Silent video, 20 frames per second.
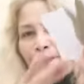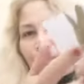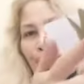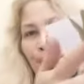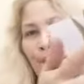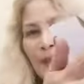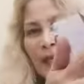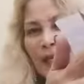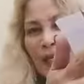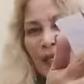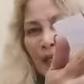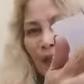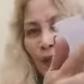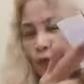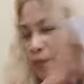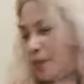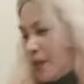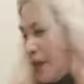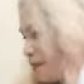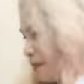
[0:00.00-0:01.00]
Pag
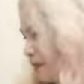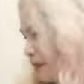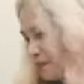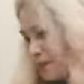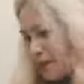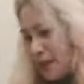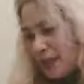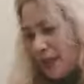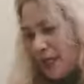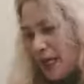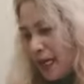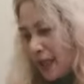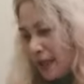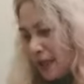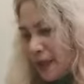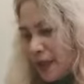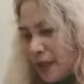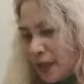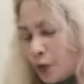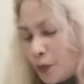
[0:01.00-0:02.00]
ganito mga mamsi
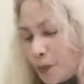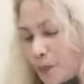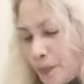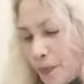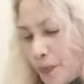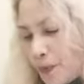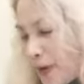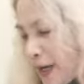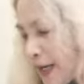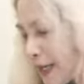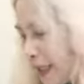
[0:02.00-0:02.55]
at dito po